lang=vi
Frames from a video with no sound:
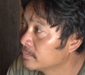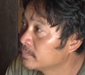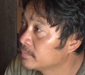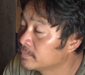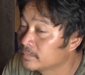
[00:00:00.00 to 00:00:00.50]
đần
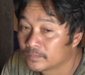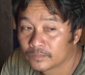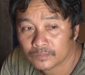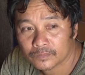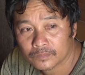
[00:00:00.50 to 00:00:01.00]
được ba
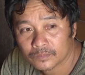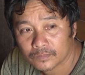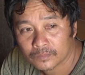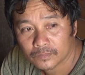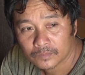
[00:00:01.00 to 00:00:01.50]
mẹ.
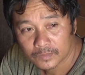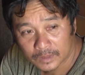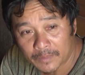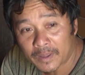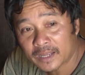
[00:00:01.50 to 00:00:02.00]
Nhưng đến
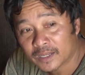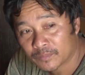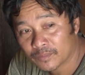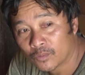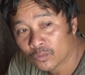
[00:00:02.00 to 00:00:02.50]
nay vẫn chưa
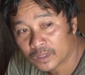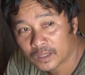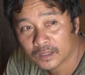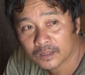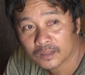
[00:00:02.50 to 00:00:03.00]
có phương
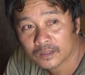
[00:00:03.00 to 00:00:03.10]
tiện